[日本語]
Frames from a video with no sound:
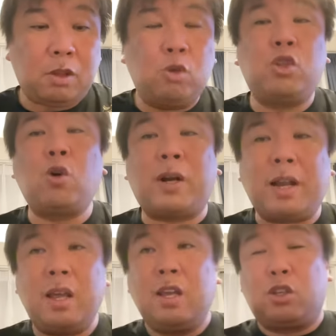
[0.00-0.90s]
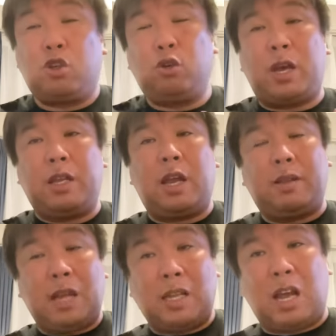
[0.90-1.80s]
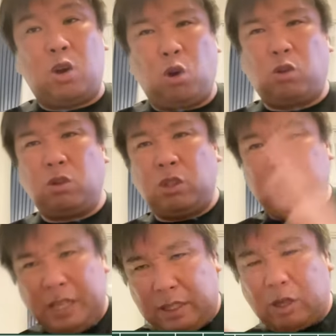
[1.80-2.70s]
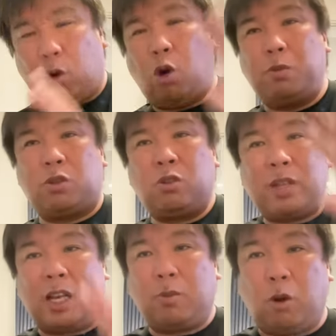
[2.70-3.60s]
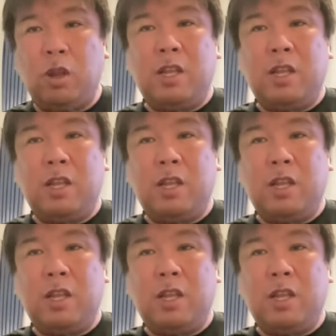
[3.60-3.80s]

浮上がね、中継で7、6、2ってホームするんだけども、